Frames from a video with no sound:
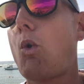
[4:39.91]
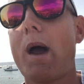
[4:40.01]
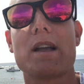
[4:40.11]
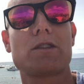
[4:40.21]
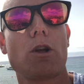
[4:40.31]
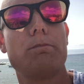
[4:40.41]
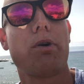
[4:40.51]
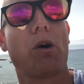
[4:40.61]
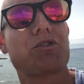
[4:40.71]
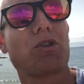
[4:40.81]
questo è il
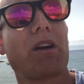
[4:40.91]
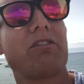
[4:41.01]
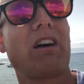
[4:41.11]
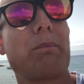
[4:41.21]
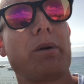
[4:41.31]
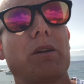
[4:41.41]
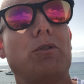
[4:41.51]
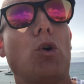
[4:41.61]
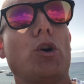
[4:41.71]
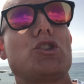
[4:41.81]
posto che fa per
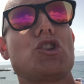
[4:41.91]
voi.